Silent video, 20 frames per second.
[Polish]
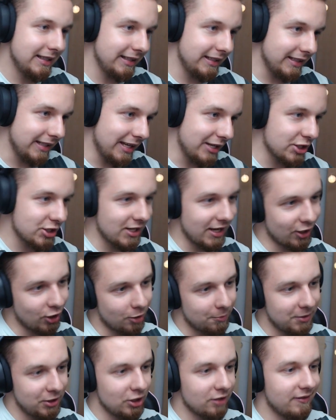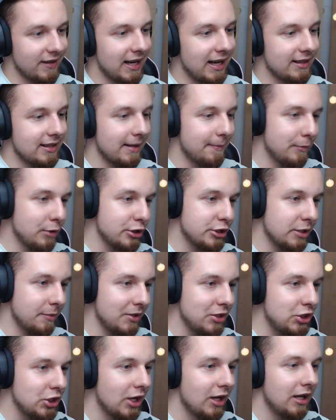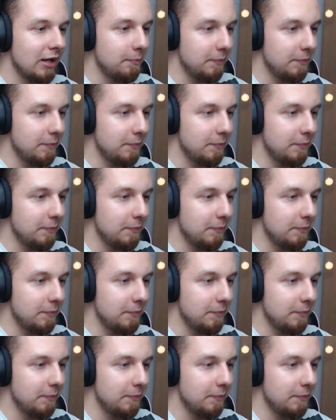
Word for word: Nieźle, goblinowa chata może być.